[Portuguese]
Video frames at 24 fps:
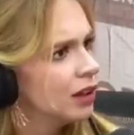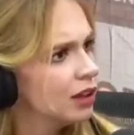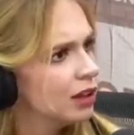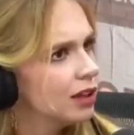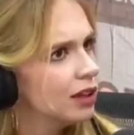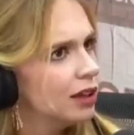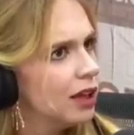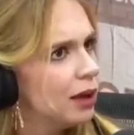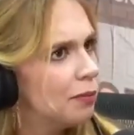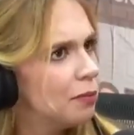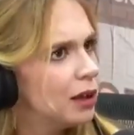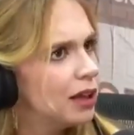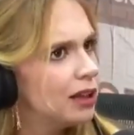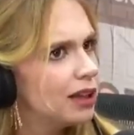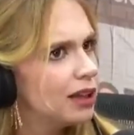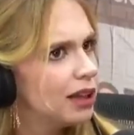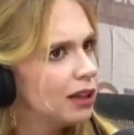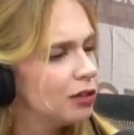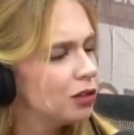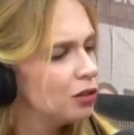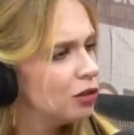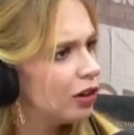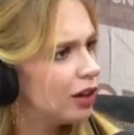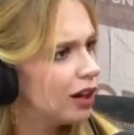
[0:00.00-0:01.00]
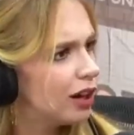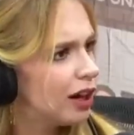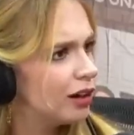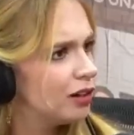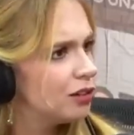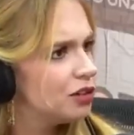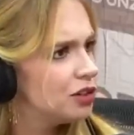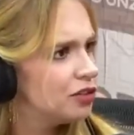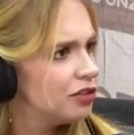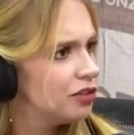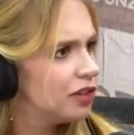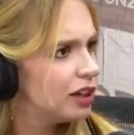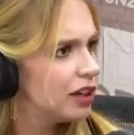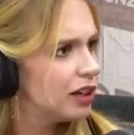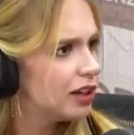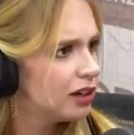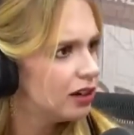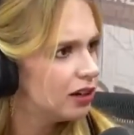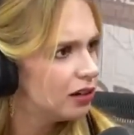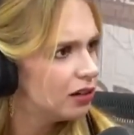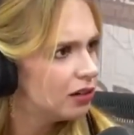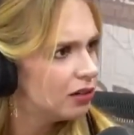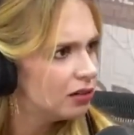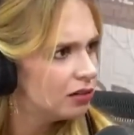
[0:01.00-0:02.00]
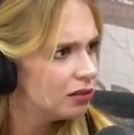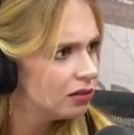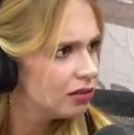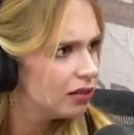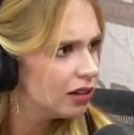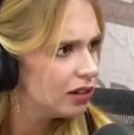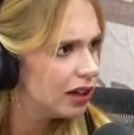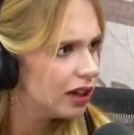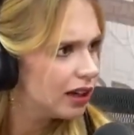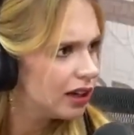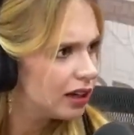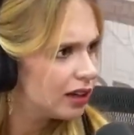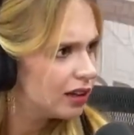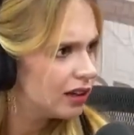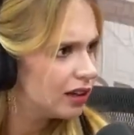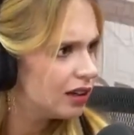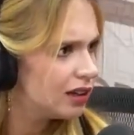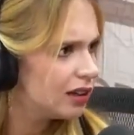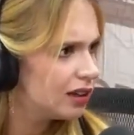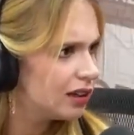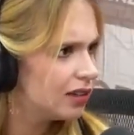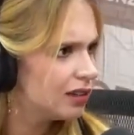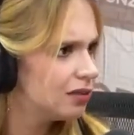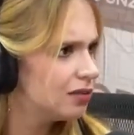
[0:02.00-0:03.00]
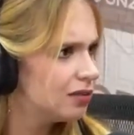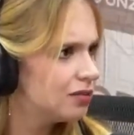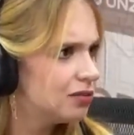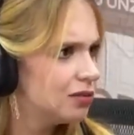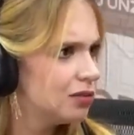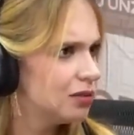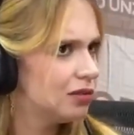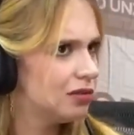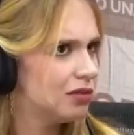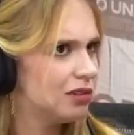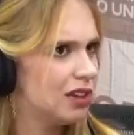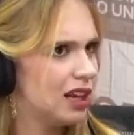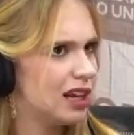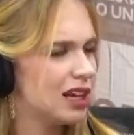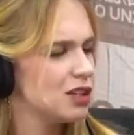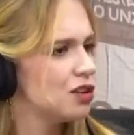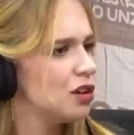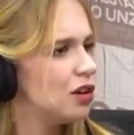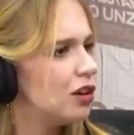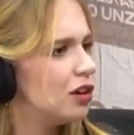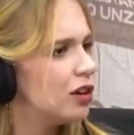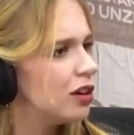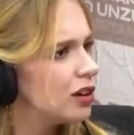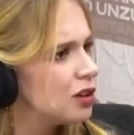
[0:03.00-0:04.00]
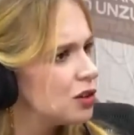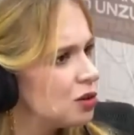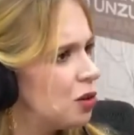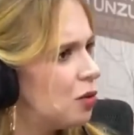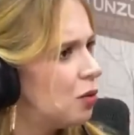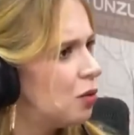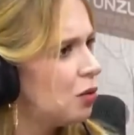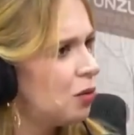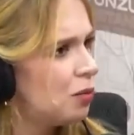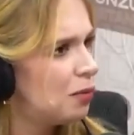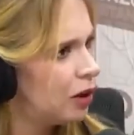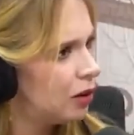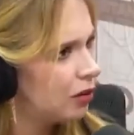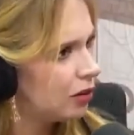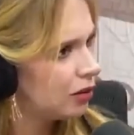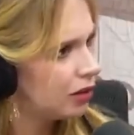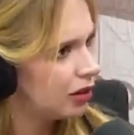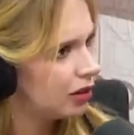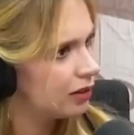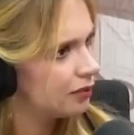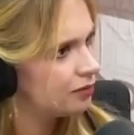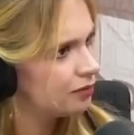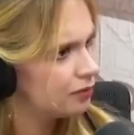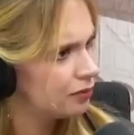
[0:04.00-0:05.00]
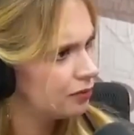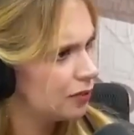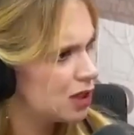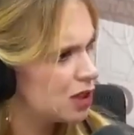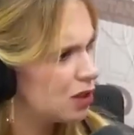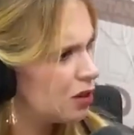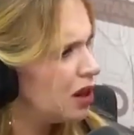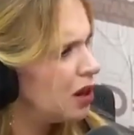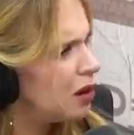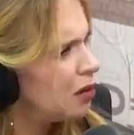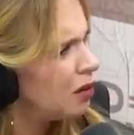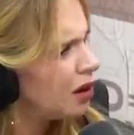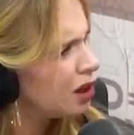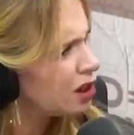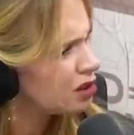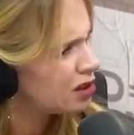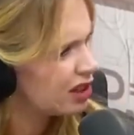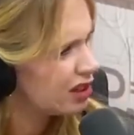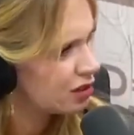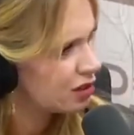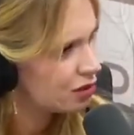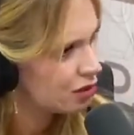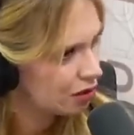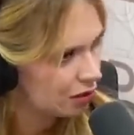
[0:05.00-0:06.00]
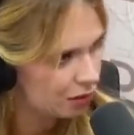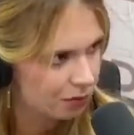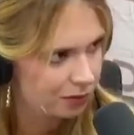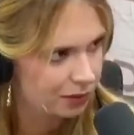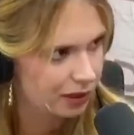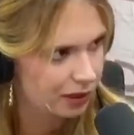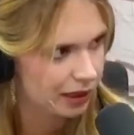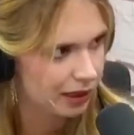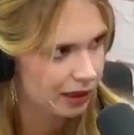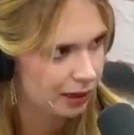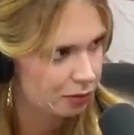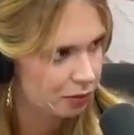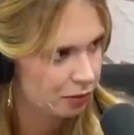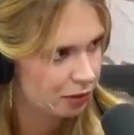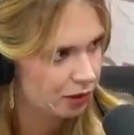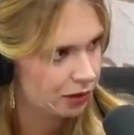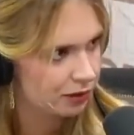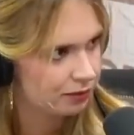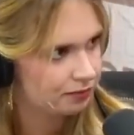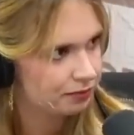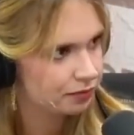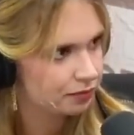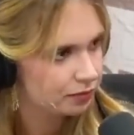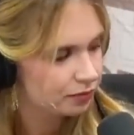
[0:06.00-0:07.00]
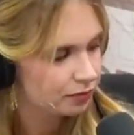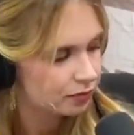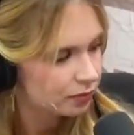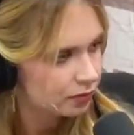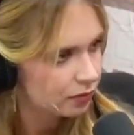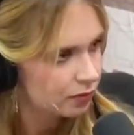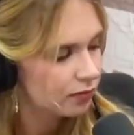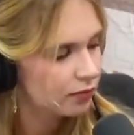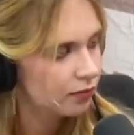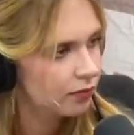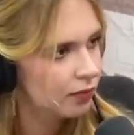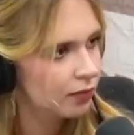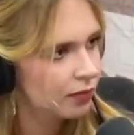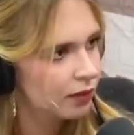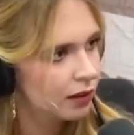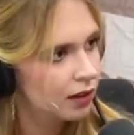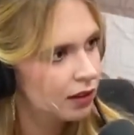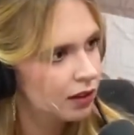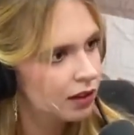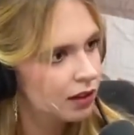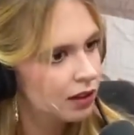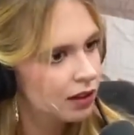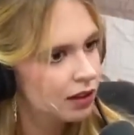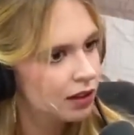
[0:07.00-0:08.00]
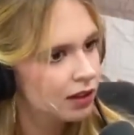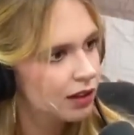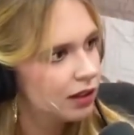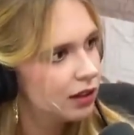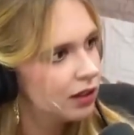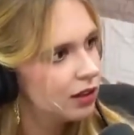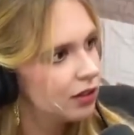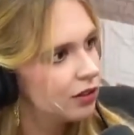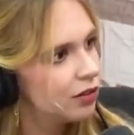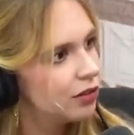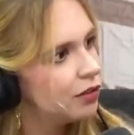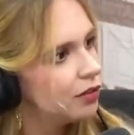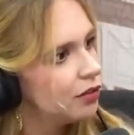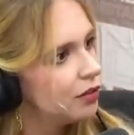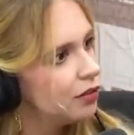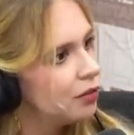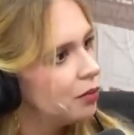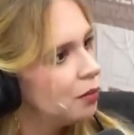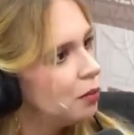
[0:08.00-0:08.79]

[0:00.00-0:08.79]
Dependendo do horário de verão, era três horas ou uma hora. Mas tá. eu, eu acho que era só uma na época. Tá. E aí vocês ficavam se